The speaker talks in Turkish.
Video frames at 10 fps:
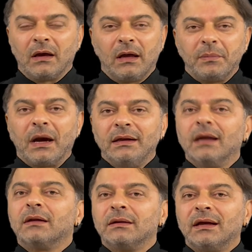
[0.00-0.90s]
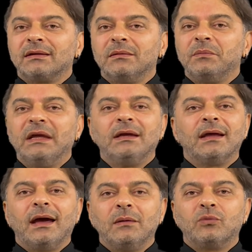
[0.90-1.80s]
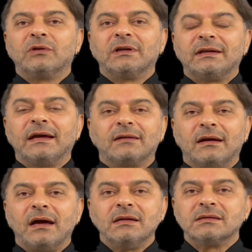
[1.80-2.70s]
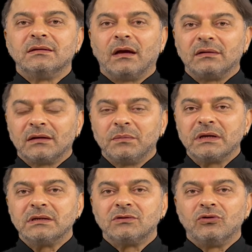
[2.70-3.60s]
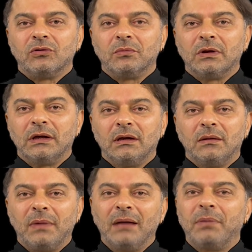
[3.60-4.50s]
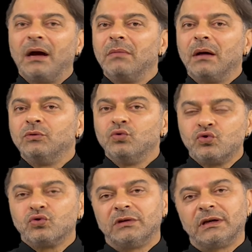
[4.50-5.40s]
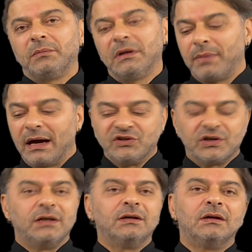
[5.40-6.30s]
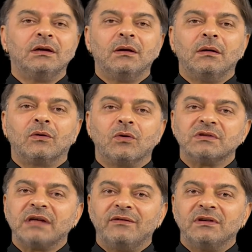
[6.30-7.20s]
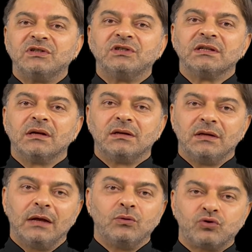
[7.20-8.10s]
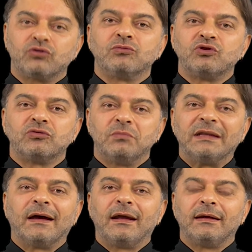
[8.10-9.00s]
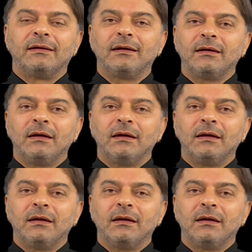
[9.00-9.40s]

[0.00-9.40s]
Hep aynı anlattığım bir hikaye, burada da tekrar aynısını anlatmak istiyorum. E, ben parmağımın ucunda bir parçayı konserve açıcıyla uçurmuştum bir tarihte.